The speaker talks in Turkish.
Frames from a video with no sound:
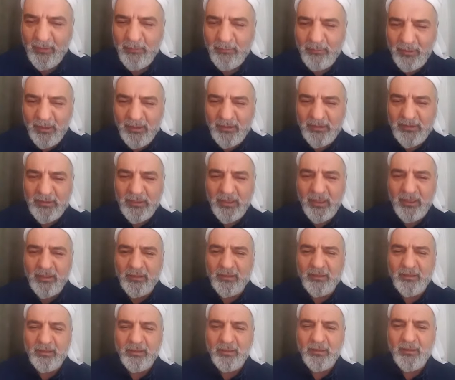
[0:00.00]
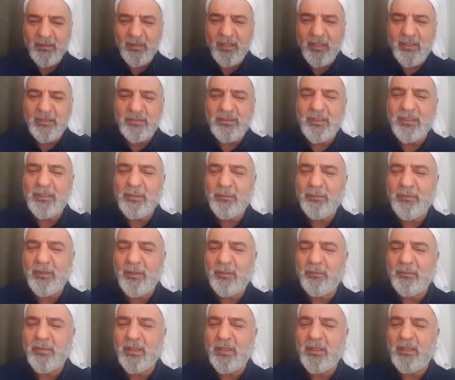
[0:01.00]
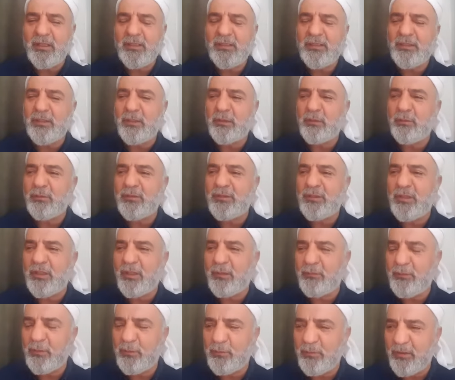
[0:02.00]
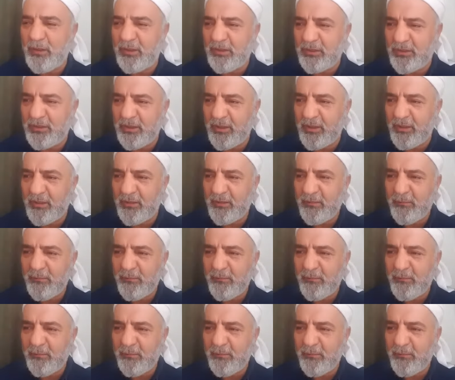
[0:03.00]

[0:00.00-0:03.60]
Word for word: Bir insan Hazreti Peygamber Aleyhisselatü Vesselam'a uyacak.